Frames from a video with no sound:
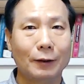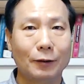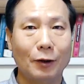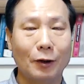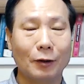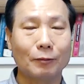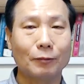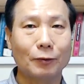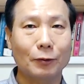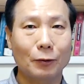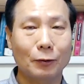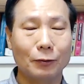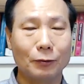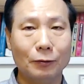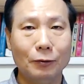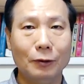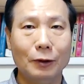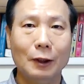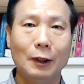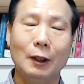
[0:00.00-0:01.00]
여행
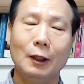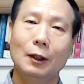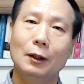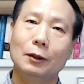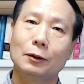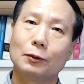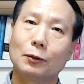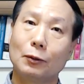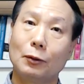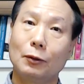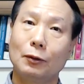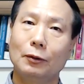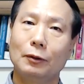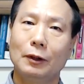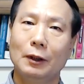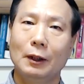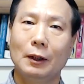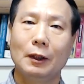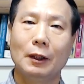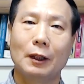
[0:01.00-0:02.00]
프로로
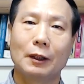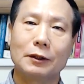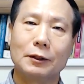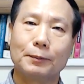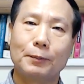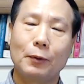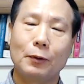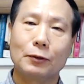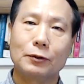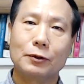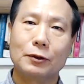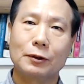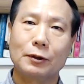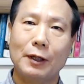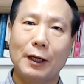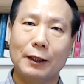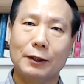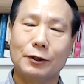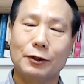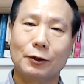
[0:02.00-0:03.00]
또 아,
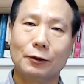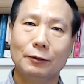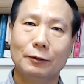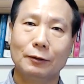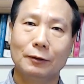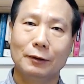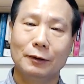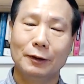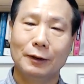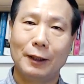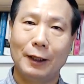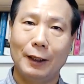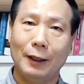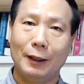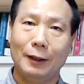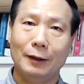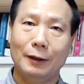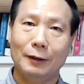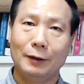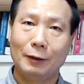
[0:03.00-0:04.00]
스포츠 액션, 네.